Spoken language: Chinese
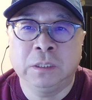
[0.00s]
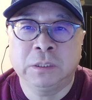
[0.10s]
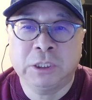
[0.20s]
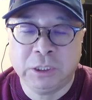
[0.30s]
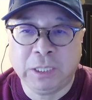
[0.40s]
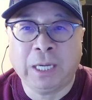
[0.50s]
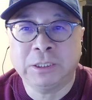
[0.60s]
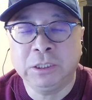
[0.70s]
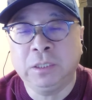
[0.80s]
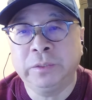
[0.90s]
其他
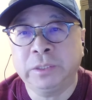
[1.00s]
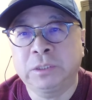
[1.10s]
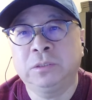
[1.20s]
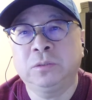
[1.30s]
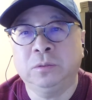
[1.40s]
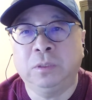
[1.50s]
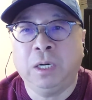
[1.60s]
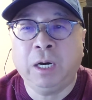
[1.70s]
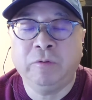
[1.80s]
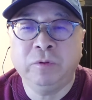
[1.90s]
机构的资助
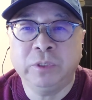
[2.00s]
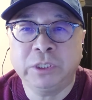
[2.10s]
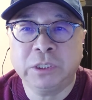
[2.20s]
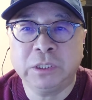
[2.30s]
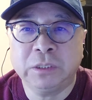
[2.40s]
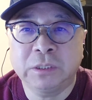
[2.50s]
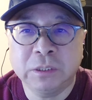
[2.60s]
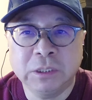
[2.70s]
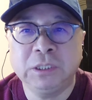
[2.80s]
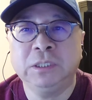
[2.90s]
啊，无论是
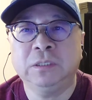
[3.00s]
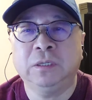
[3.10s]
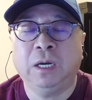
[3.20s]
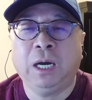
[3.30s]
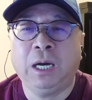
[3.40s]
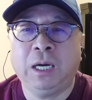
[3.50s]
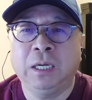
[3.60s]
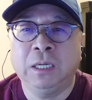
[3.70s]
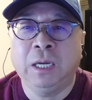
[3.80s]
资金啊，